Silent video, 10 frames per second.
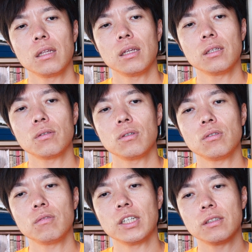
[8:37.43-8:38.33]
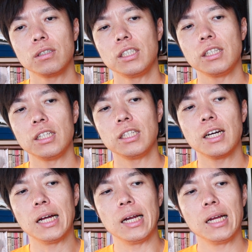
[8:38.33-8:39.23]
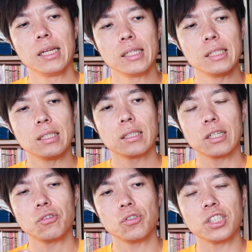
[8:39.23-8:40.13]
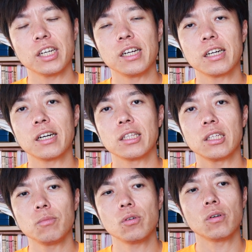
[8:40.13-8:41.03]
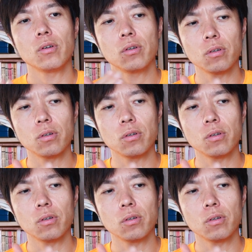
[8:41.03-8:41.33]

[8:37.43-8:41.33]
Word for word: でそれをうまくひねりながら多少時間がかかっても